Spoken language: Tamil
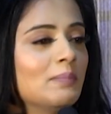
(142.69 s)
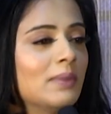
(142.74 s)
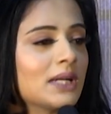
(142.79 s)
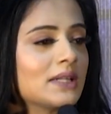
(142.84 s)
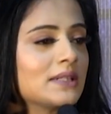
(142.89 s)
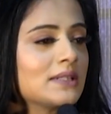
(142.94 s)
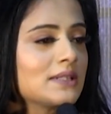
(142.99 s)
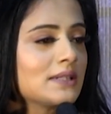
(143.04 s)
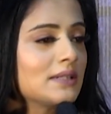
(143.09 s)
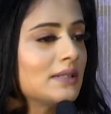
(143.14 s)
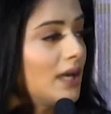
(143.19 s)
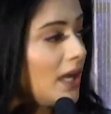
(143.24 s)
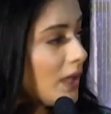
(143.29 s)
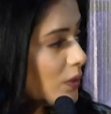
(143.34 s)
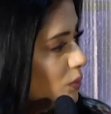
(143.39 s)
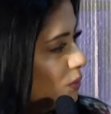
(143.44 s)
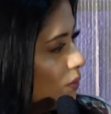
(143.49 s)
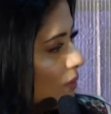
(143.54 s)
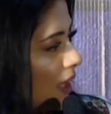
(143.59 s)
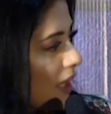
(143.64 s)
பட் uh,
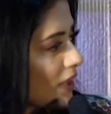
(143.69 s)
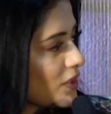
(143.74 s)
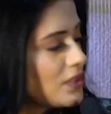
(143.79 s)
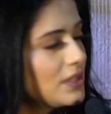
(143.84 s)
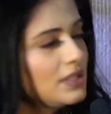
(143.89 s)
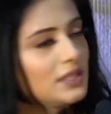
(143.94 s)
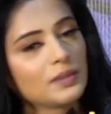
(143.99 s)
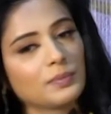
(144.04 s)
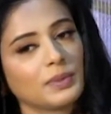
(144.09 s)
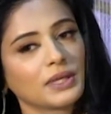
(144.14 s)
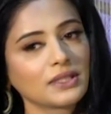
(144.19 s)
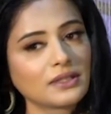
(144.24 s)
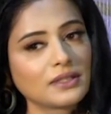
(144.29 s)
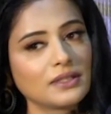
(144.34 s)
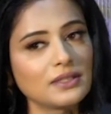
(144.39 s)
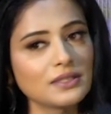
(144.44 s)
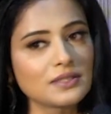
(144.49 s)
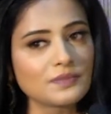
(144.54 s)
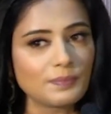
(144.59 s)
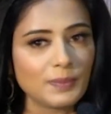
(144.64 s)
அதுவும் ஆக்சுவலி இந்த
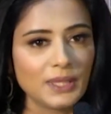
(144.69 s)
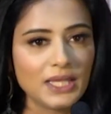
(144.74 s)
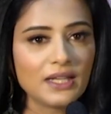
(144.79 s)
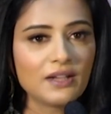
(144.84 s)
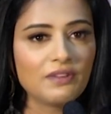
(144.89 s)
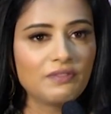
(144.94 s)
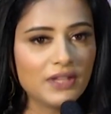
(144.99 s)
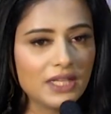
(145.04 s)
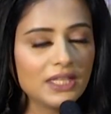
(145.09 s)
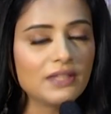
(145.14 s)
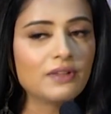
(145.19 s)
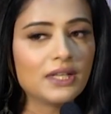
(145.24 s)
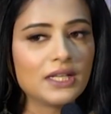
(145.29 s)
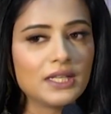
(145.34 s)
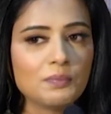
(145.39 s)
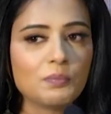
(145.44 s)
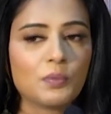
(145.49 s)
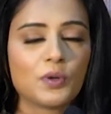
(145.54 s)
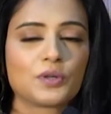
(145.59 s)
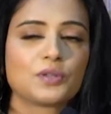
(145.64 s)
படத்தில் இட்ஸ் பிளேயிங் அ வெரி
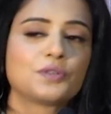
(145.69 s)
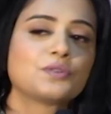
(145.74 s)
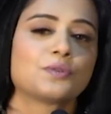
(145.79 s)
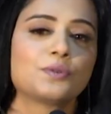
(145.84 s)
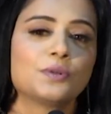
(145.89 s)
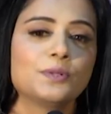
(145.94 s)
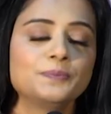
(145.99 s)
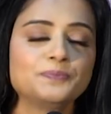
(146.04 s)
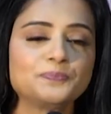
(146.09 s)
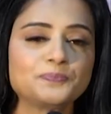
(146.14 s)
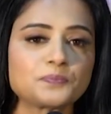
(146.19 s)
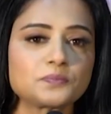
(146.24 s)
வெரி இம்பார்ட்டன்ட் ரோல்